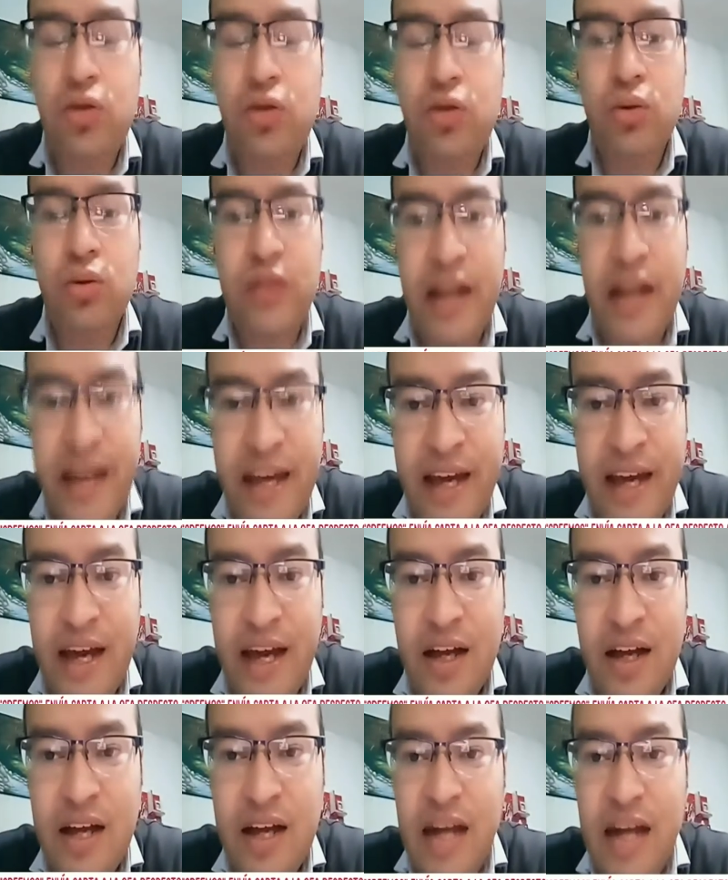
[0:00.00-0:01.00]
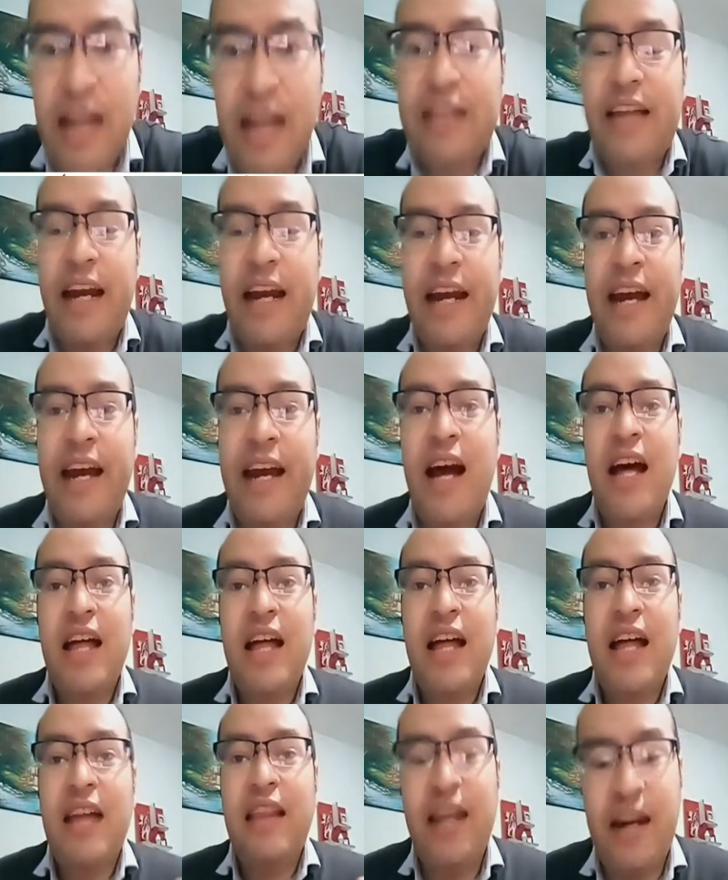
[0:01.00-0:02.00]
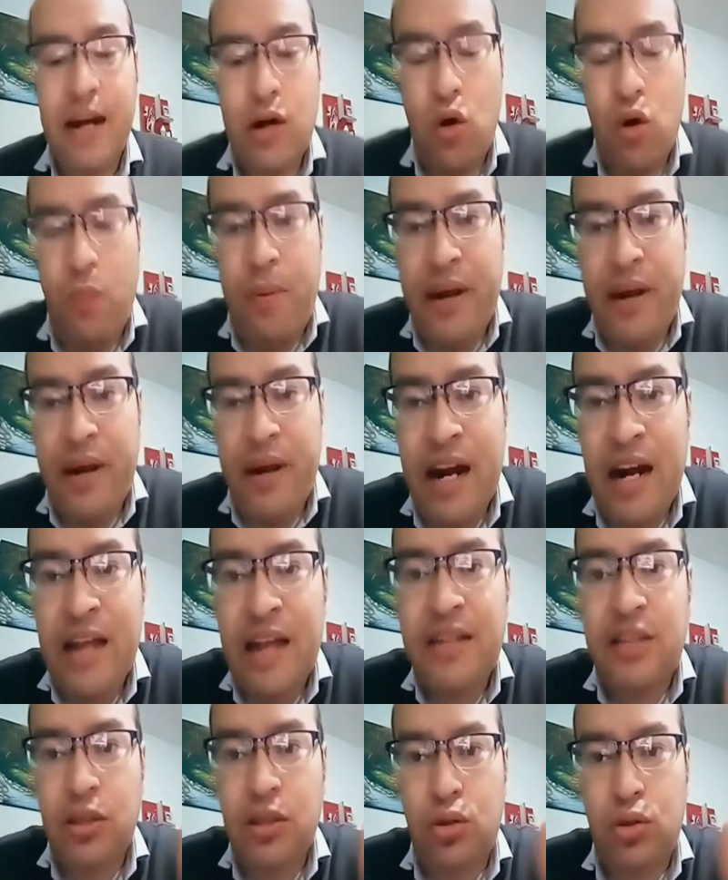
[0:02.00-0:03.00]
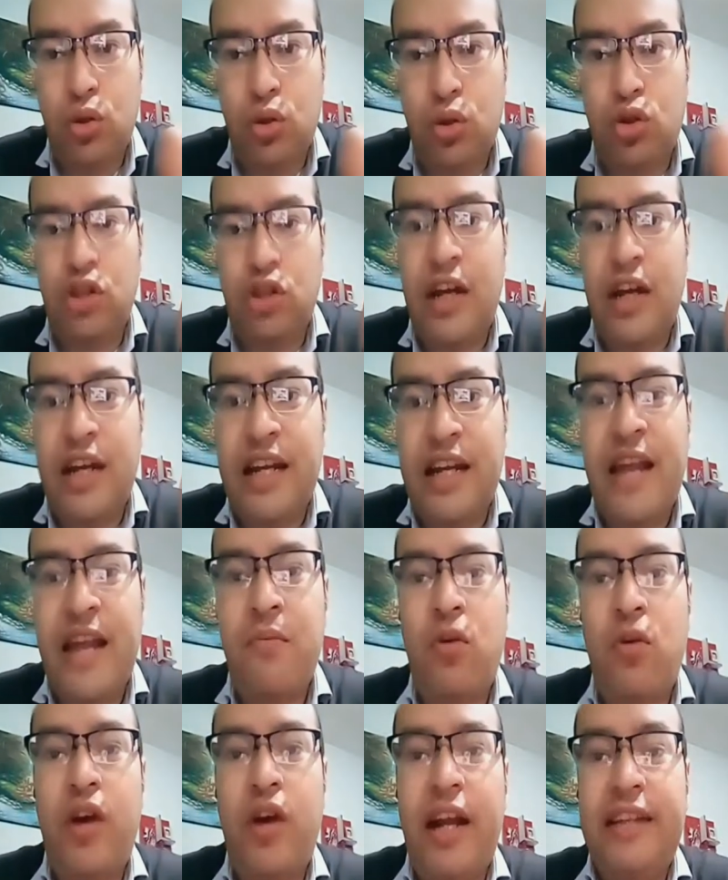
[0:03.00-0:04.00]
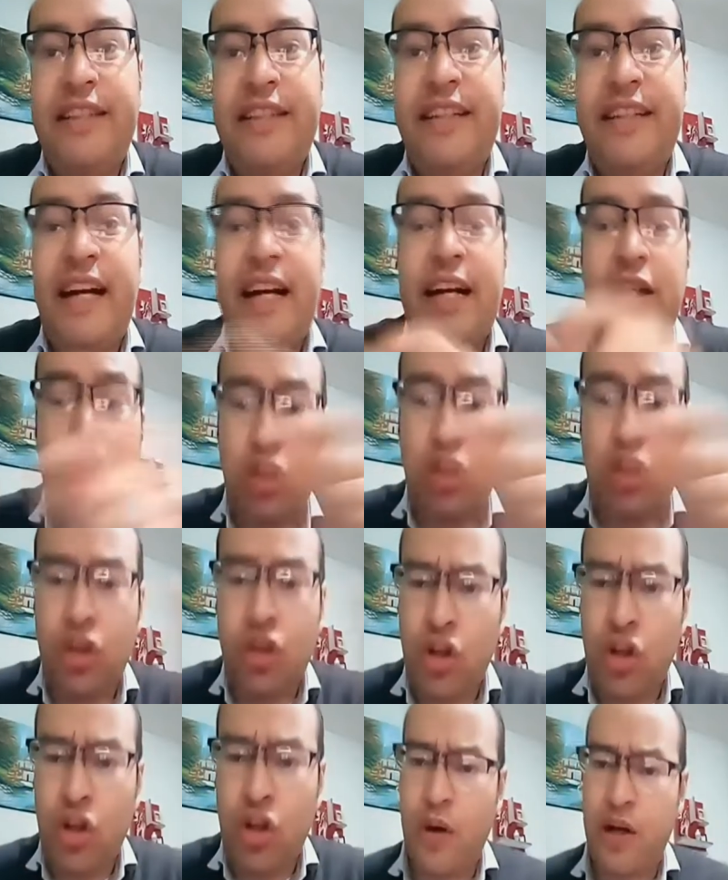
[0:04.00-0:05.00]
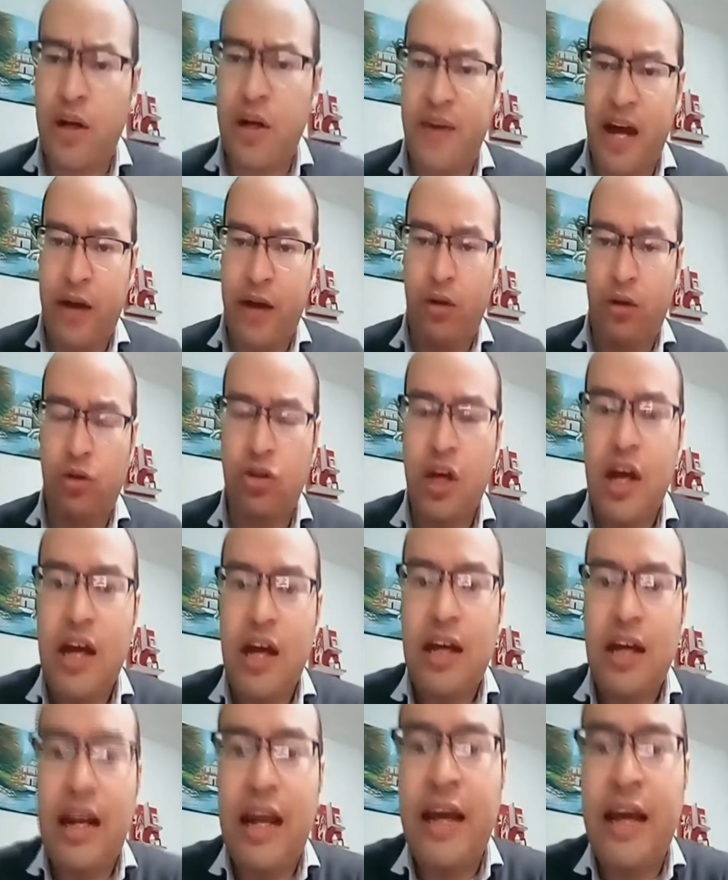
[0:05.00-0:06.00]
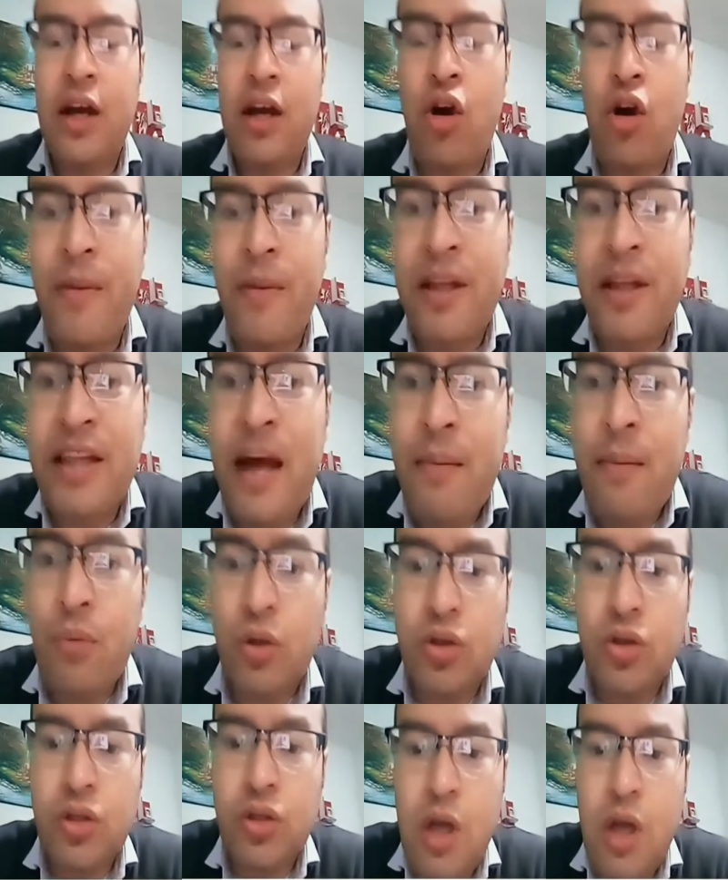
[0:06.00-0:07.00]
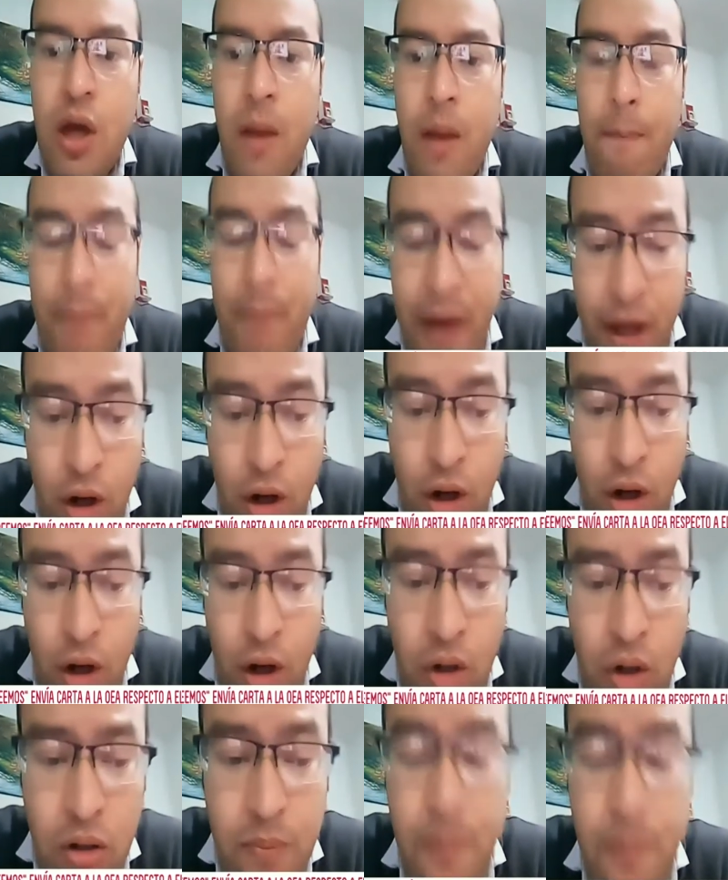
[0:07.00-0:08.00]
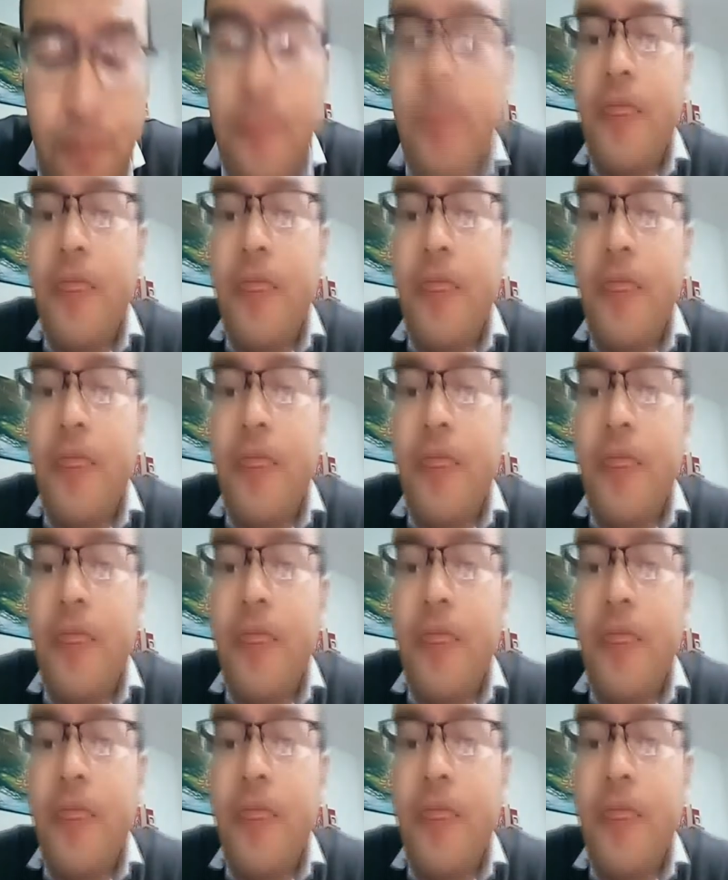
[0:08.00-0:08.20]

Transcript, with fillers: haga su tarea, la tarea de recuperar la institucionalidad democrática que todos los bolivianos le encomendamos. Pero